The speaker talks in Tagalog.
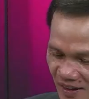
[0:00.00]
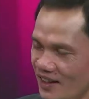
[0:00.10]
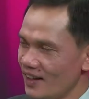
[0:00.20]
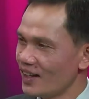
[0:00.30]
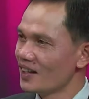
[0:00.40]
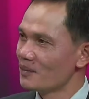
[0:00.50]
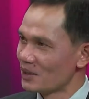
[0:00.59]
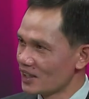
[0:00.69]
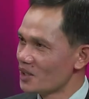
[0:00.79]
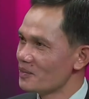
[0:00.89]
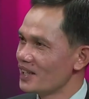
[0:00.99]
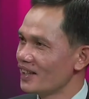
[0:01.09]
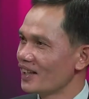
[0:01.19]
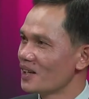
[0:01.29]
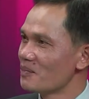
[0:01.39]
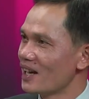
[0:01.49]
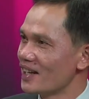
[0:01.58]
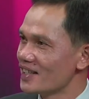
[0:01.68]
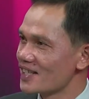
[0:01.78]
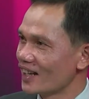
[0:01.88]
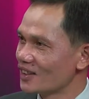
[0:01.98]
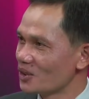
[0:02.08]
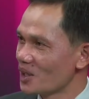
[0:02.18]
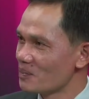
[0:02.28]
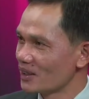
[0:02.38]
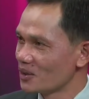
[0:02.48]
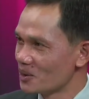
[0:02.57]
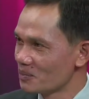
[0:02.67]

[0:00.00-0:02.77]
Yeah, matahom ini nga bahin sa aton nga pagtuon